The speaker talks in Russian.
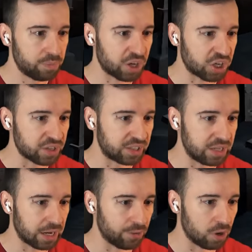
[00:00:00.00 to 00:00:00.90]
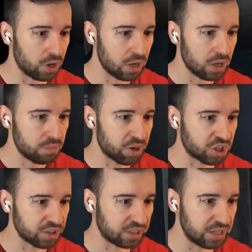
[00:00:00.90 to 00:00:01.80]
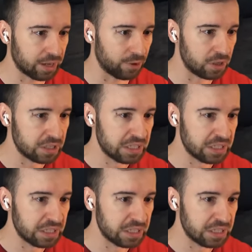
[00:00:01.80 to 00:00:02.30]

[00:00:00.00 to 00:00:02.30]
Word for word: Пожалуйста, никого. Пожалуйста, никого.